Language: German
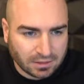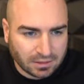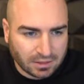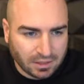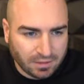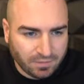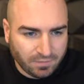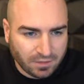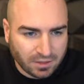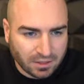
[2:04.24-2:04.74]

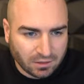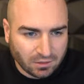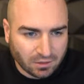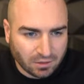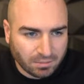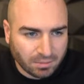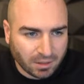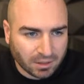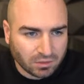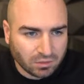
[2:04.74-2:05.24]
nehmen wir dann noch
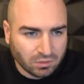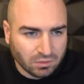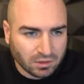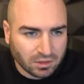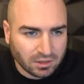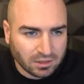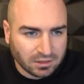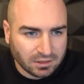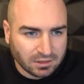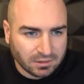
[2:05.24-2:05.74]
ein paar
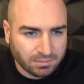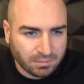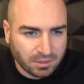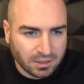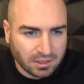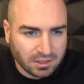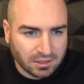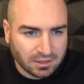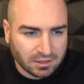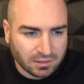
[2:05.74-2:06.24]
dunkle
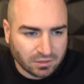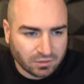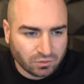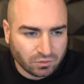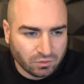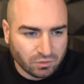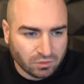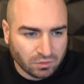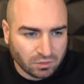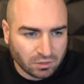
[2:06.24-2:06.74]
Bilder
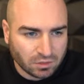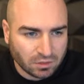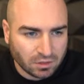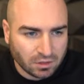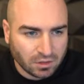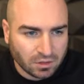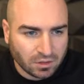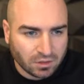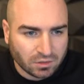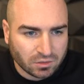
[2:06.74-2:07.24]
dazu,
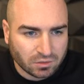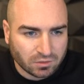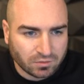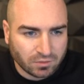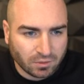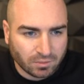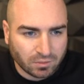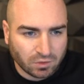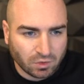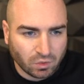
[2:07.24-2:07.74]
so
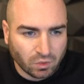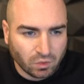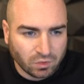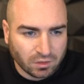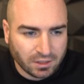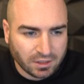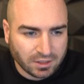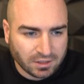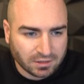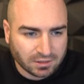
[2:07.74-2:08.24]
vom Ton
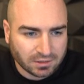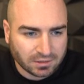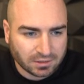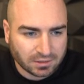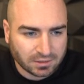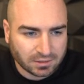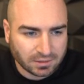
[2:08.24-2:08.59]
her,